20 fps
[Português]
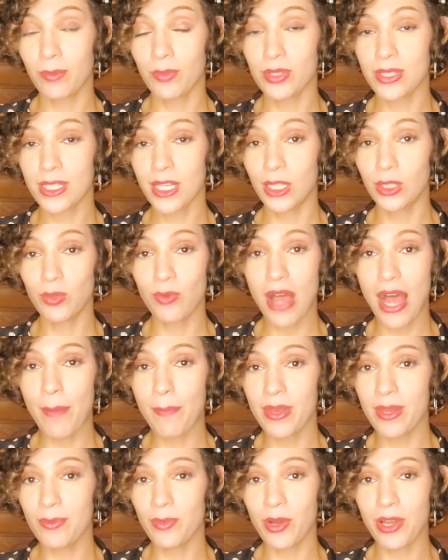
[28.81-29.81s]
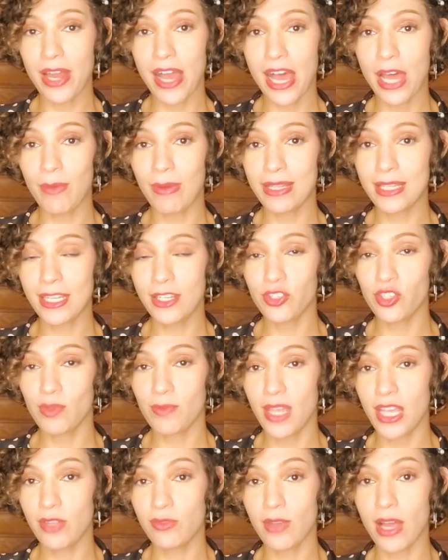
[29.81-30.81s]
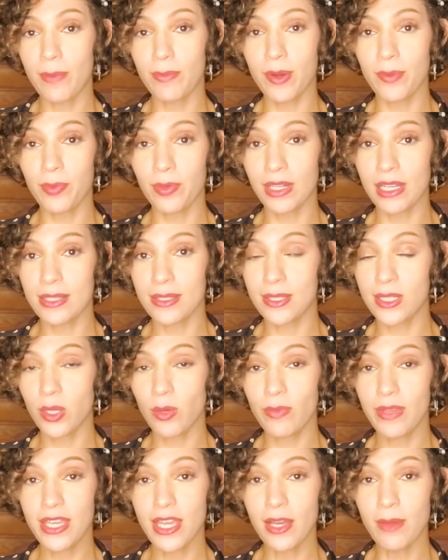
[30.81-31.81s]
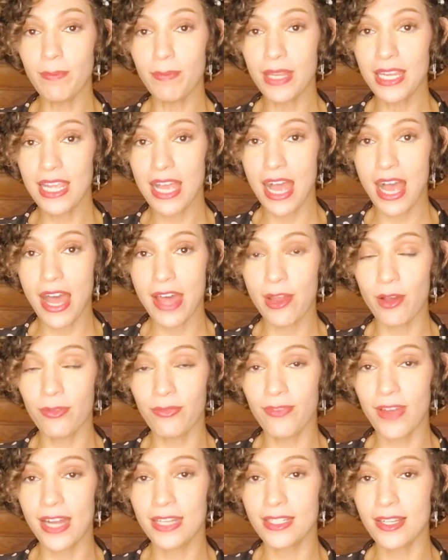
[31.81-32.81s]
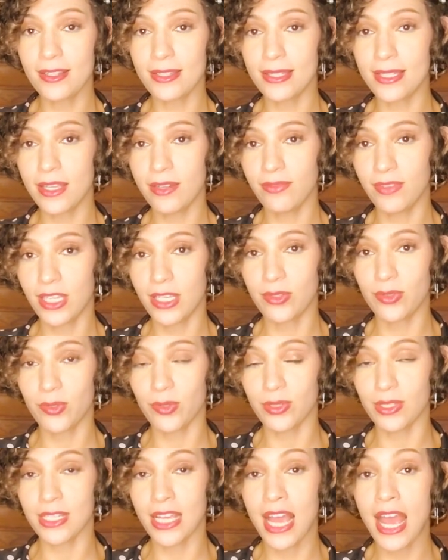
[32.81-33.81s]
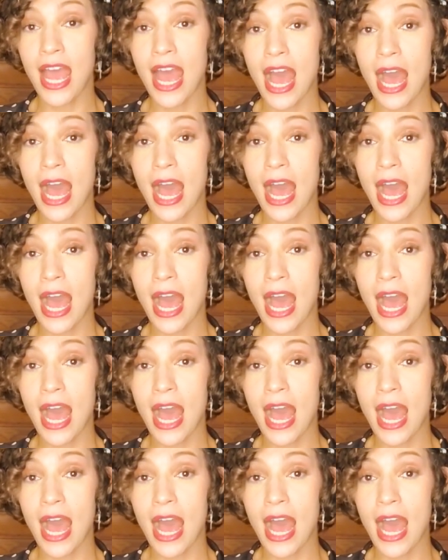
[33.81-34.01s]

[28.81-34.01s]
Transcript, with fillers: buscando aprimorar o atendimento à população e ampliar a oferta de serviços.